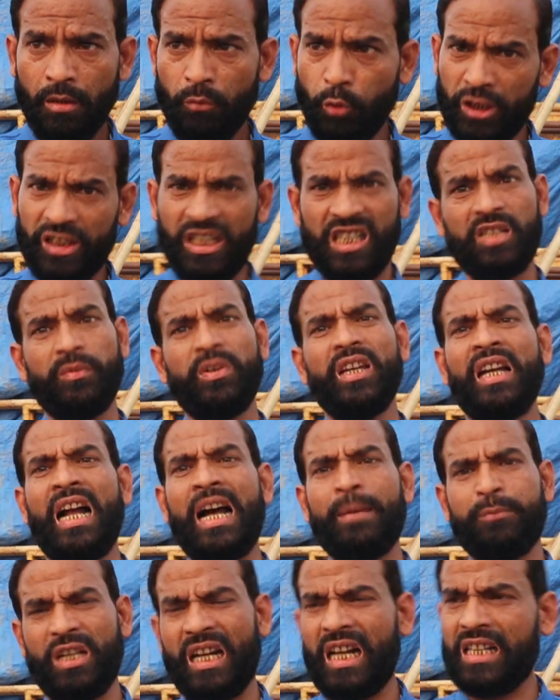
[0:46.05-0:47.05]
वो तस्वीर
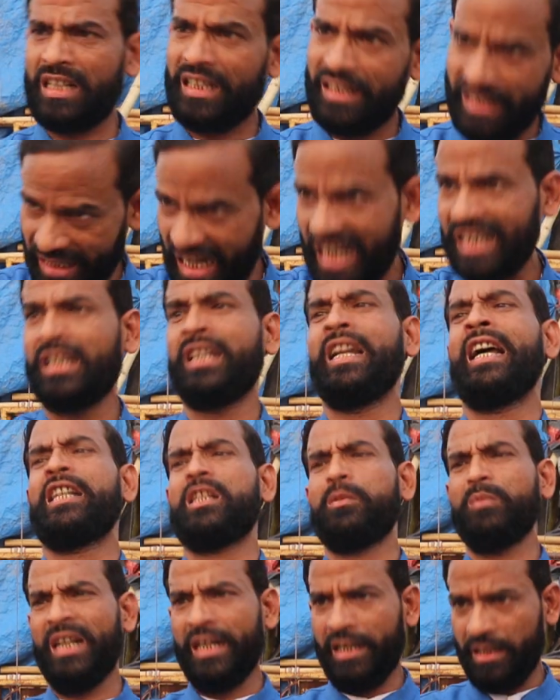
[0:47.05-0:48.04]
आप ज़रा सा दिखा देना
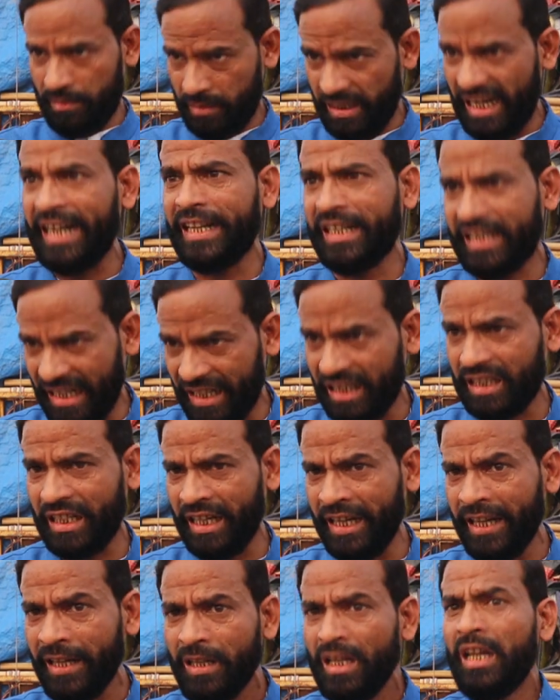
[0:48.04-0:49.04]
इसमें ऐड करके